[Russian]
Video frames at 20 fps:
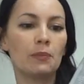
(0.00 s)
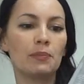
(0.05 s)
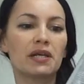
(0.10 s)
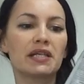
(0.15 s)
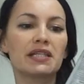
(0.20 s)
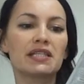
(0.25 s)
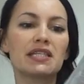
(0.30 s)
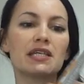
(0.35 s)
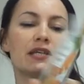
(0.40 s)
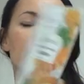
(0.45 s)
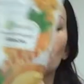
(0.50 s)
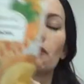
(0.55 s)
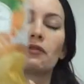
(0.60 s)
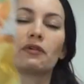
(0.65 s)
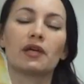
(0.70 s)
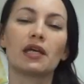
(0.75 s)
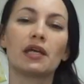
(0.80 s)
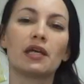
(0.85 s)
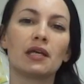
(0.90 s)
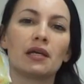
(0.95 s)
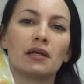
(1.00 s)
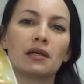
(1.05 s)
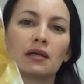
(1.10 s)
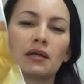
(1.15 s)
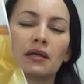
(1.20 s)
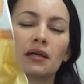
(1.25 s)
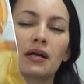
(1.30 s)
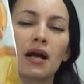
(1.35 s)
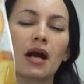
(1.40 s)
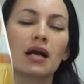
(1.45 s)
пектиновый
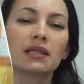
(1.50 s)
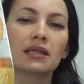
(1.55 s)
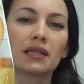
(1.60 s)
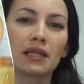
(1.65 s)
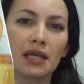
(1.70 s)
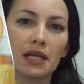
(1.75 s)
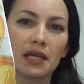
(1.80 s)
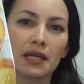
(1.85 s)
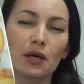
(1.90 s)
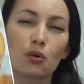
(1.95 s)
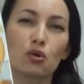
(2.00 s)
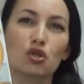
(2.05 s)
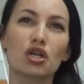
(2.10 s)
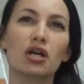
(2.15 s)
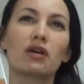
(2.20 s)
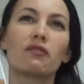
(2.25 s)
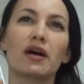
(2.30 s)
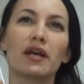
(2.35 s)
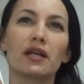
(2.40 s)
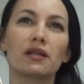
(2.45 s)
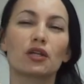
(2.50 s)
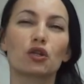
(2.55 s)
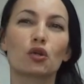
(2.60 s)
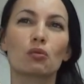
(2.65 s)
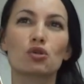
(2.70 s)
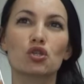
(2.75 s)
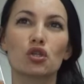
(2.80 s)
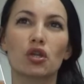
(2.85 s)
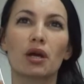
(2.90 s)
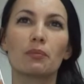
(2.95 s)
э, коктейль. Я уже говорила о
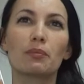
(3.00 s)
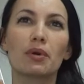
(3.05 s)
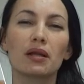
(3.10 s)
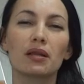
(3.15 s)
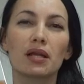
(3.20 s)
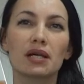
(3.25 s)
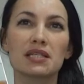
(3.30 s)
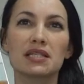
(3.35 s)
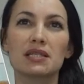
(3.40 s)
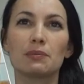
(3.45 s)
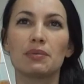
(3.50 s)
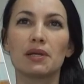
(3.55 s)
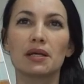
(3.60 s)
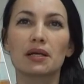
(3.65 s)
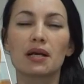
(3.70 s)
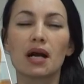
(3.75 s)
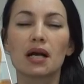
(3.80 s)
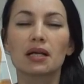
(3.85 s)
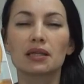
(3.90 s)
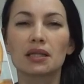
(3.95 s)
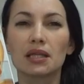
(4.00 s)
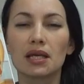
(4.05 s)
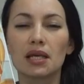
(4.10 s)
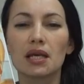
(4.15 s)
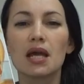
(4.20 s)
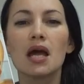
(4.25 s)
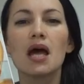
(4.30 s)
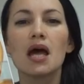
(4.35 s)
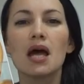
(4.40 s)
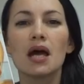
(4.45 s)
том, что я брала себе
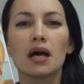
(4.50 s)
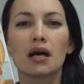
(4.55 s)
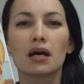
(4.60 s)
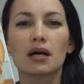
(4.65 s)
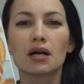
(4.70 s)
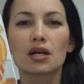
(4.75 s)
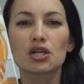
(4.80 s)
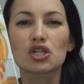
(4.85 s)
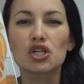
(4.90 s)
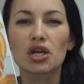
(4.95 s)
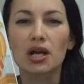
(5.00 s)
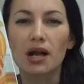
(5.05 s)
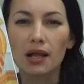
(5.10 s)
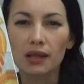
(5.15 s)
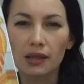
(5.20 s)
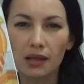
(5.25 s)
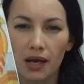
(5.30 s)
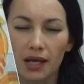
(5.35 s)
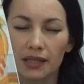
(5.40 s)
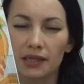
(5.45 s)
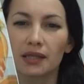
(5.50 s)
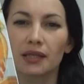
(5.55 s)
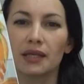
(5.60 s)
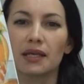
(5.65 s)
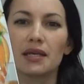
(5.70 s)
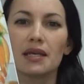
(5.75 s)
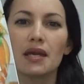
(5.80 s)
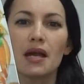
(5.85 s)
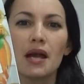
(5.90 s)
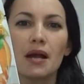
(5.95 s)
коктейль э,
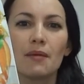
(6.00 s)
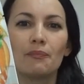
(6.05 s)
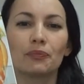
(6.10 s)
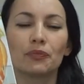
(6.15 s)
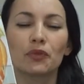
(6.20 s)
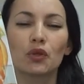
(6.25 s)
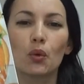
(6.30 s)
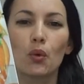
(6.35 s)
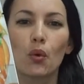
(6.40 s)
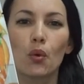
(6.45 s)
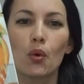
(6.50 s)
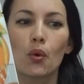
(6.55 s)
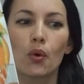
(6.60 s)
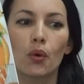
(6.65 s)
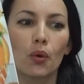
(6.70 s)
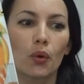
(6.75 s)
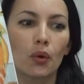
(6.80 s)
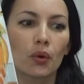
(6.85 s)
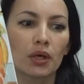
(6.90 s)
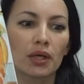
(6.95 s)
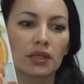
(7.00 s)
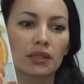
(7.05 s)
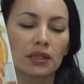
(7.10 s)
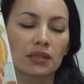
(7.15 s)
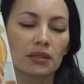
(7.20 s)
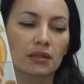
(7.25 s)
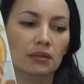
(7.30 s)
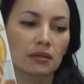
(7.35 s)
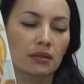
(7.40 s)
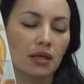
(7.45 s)
шоколадный, но
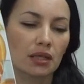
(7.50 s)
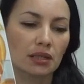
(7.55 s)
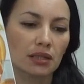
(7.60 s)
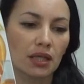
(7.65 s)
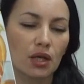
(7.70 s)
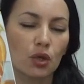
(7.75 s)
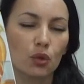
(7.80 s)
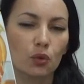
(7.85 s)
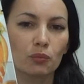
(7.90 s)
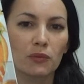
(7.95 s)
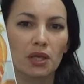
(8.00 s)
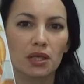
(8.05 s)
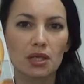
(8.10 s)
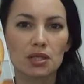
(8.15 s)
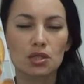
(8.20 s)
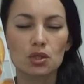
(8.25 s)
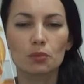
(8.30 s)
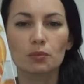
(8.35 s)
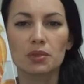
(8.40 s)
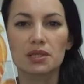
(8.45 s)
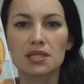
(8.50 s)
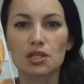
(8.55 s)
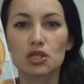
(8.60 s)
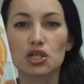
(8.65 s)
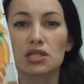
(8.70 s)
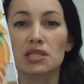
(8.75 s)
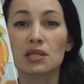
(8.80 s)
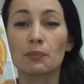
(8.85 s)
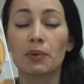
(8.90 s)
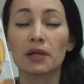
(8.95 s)
этот э, коктейль, он мне не особо, если
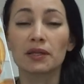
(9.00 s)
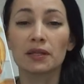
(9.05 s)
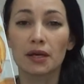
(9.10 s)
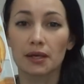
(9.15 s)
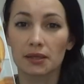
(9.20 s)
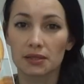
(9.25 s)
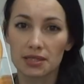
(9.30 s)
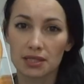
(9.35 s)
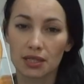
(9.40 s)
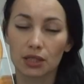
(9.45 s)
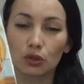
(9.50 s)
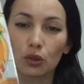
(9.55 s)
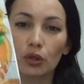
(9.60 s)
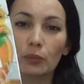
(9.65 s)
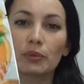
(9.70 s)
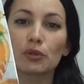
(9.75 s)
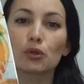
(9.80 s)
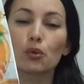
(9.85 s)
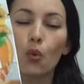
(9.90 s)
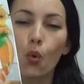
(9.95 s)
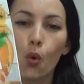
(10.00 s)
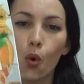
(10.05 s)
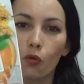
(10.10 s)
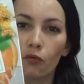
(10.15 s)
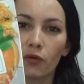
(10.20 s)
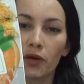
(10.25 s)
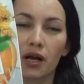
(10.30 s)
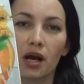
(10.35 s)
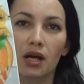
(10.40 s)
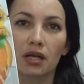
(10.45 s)
честно, понравился, который
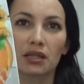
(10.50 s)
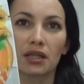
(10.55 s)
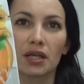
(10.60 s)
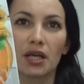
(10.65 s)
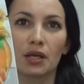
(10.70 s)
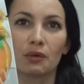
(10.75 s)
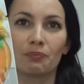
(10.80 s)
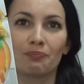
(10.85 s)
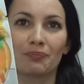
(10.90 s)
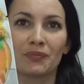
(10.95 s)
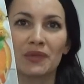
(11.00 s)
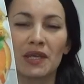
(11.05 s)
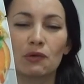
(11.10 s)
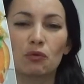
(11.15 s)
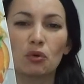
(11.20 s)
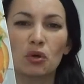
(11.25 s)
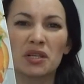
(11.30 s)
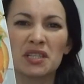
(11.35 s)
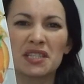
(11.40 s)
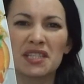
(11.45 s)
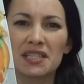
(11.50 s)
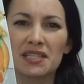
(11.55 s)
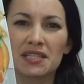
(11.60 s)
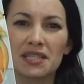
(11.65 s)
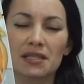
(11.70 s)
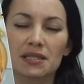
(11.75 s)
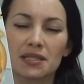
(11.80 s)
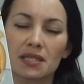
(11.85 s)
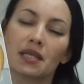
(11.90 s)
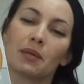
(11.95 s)
белковый коктейль. Мне его
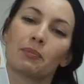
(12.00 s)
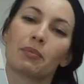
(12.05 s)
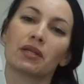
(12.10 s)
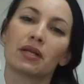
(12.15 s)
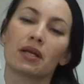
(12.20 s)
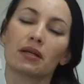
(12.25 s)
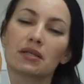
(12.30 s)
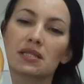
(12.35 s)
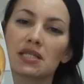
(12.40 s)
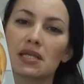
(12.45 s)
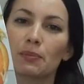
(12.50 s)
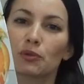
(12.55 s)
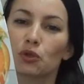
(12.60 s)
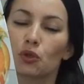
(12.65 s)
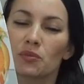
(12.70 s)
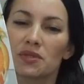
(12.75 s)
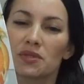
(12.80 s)
консистенция не понравилась. Я потом